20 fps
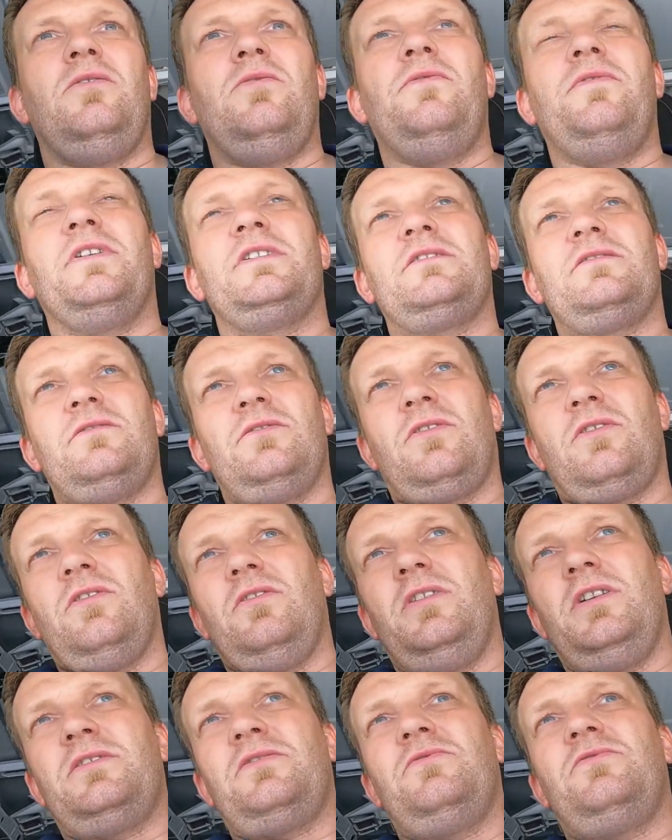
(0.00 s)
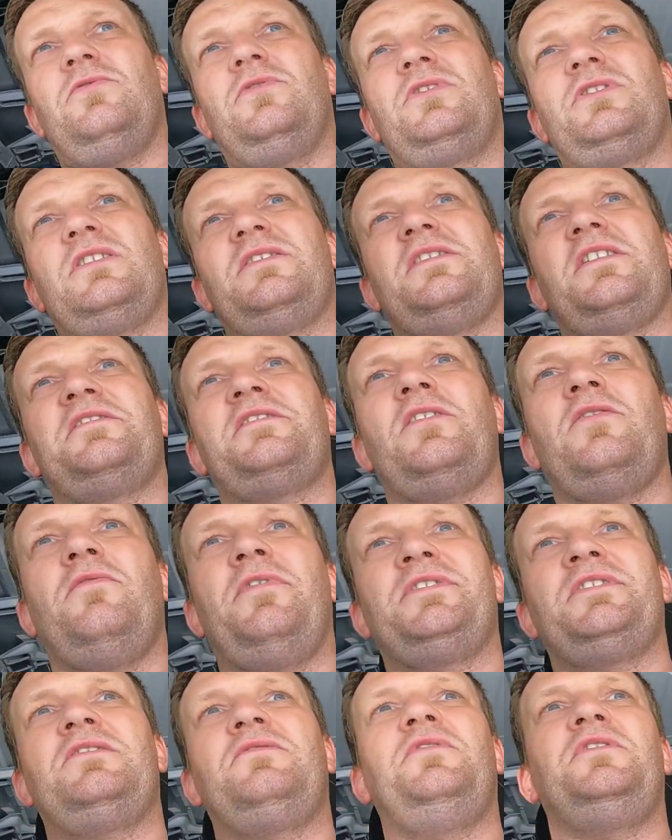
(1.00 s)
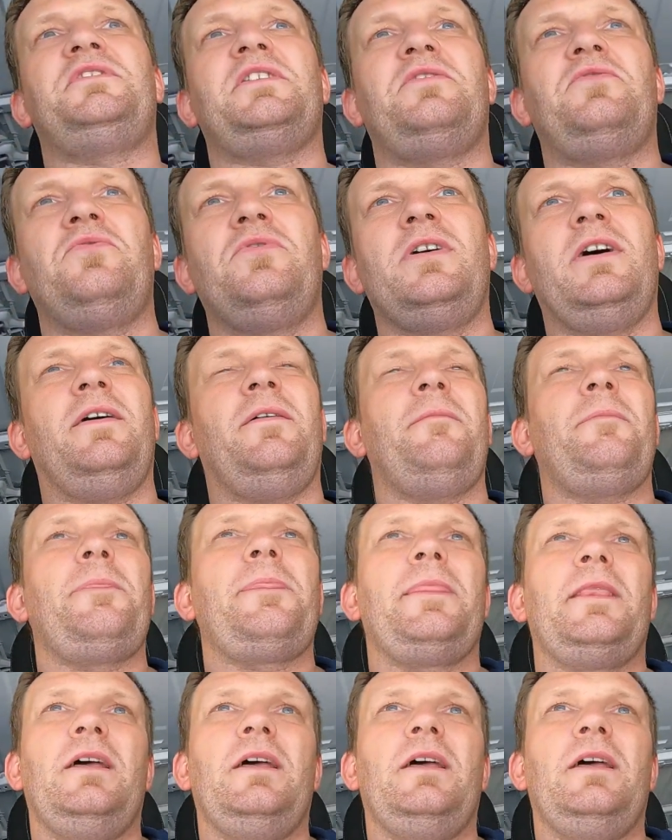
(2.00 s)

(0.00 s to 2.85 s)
u Was, jeżeli tu jest 16, u Was jest 22,